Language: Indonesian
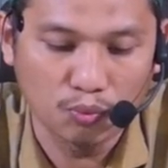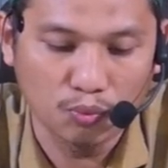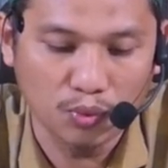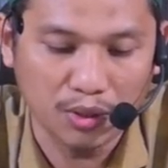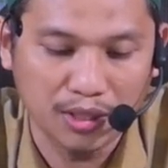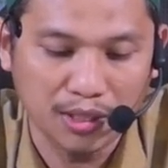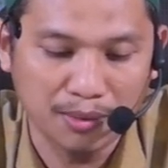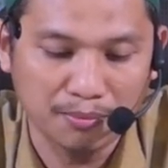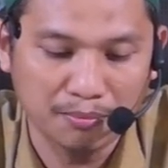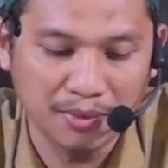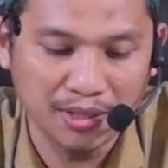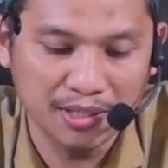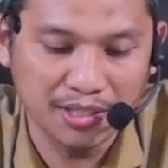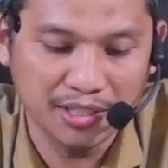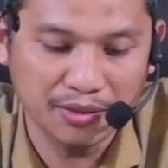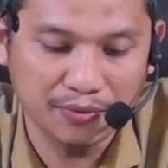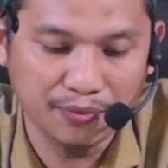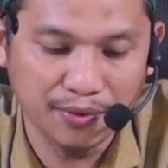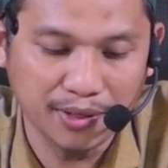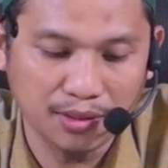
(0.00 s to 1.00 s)
وثم
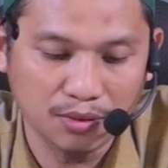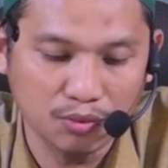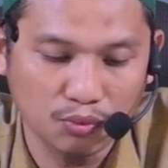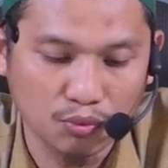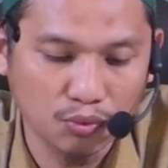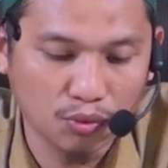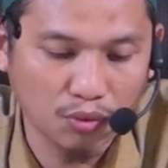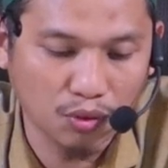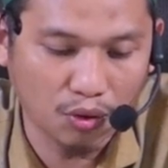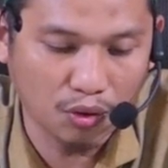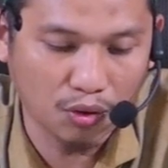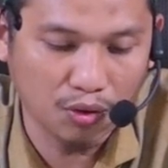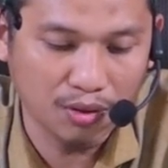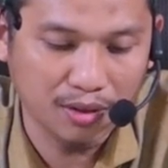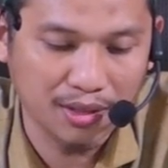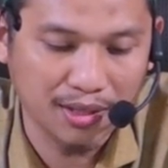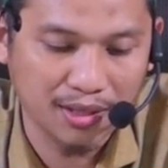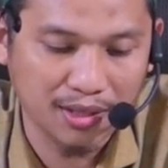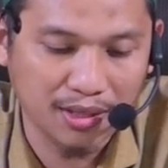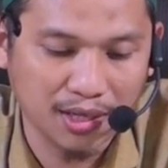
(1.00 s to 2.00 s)
الصفات الأخرى
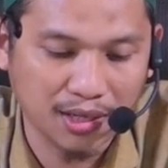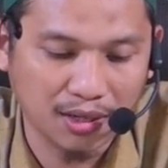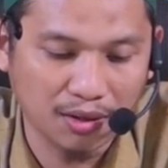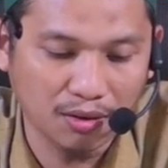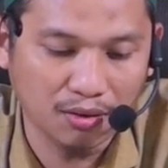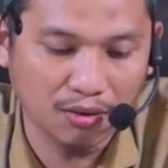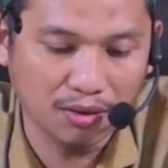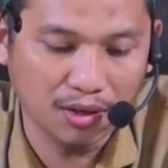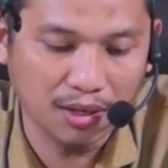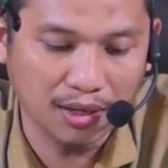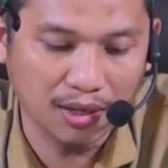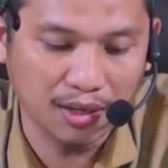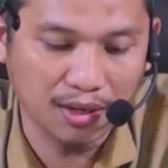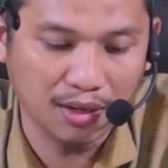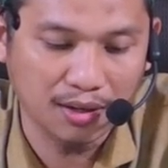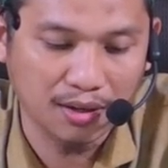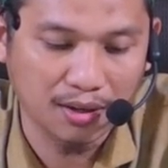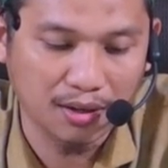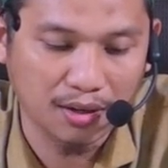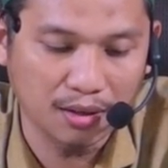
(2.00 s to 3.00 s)
ذكرها
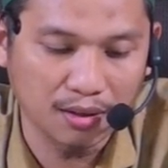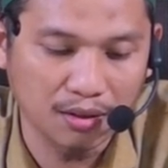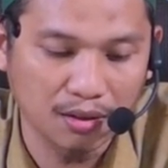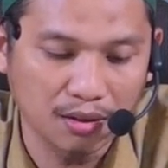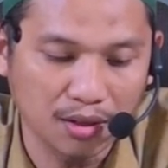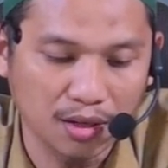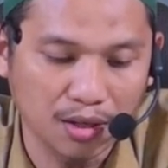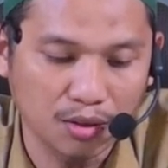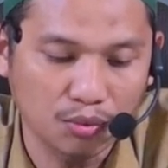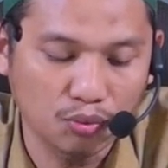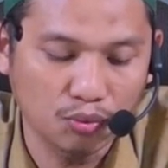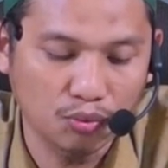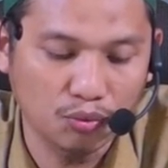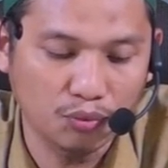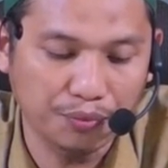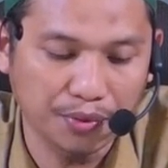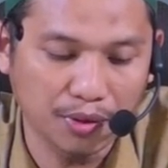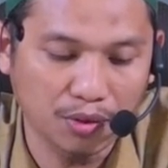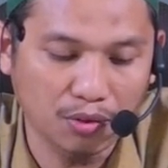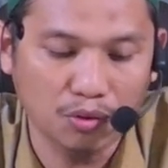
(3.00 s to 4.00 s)
الله
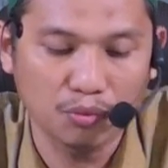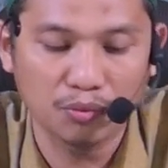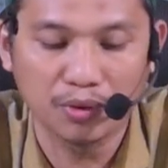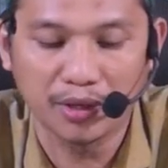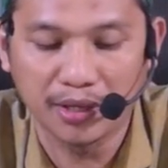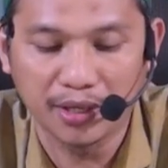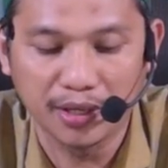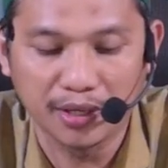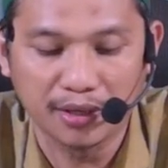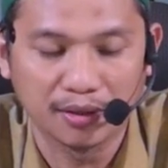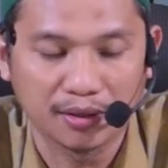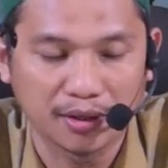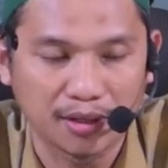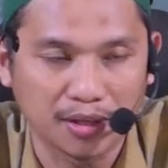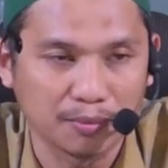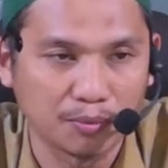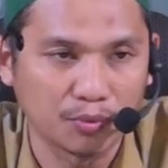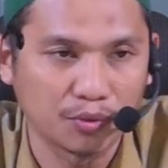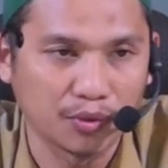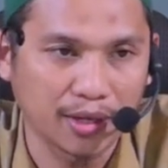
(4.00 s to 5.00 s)
في قوله
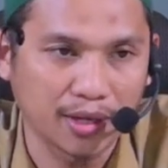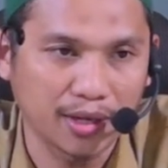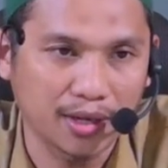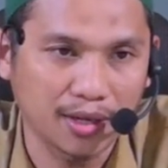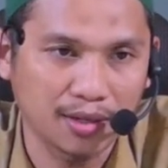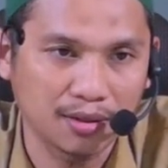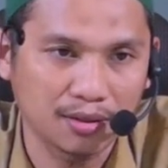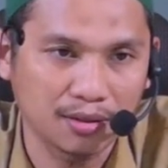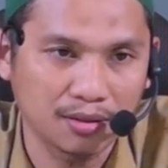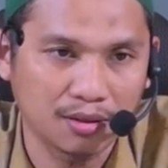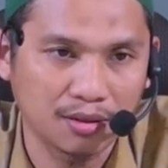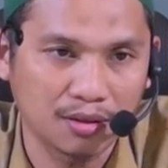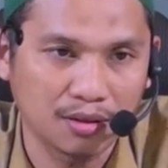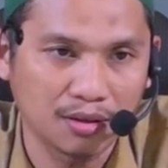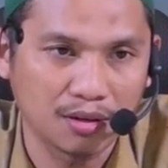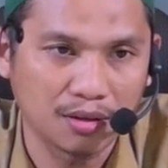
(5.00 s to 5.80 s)
kemudian